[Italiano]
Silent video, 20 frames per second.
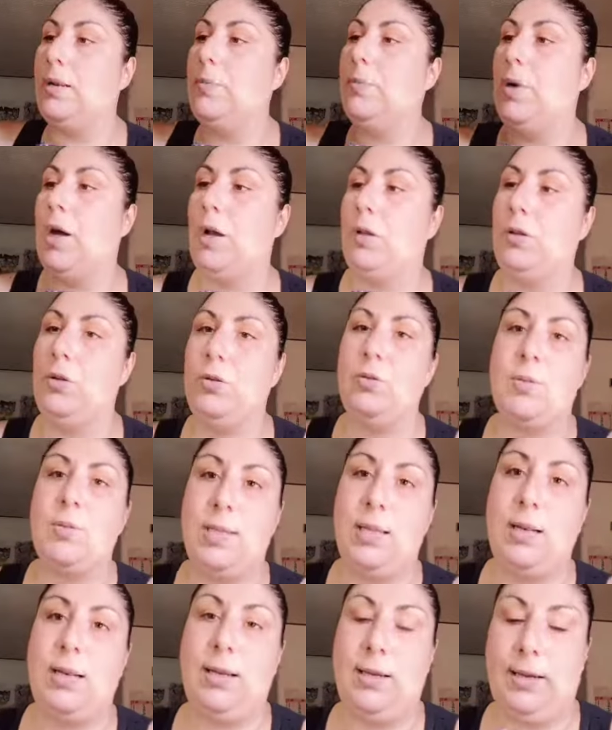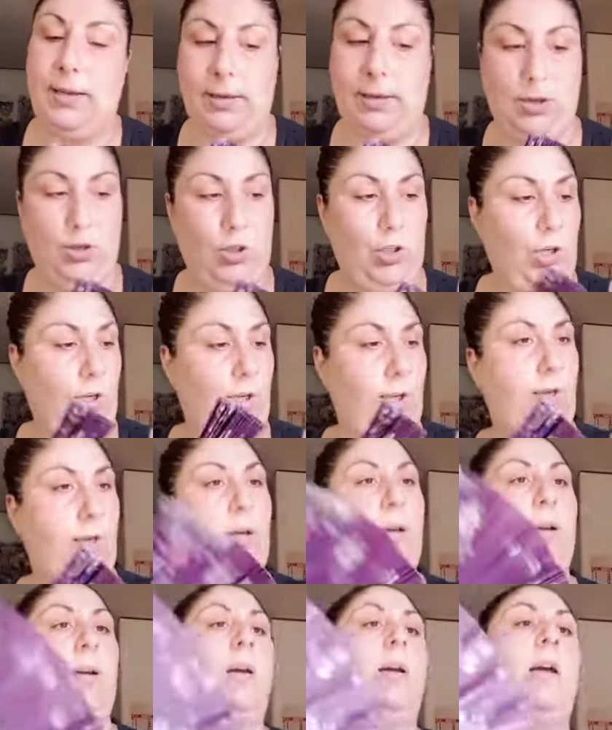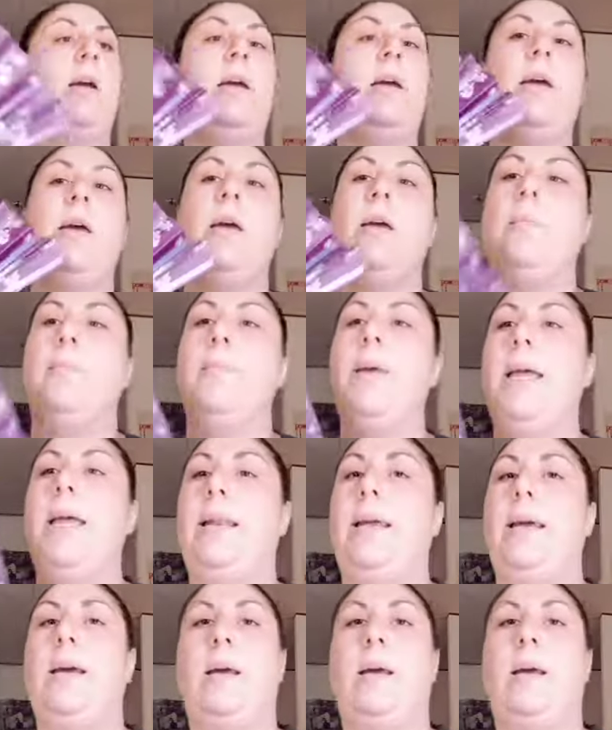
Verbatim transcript: in bagno e di usare la carta igienica. Bene,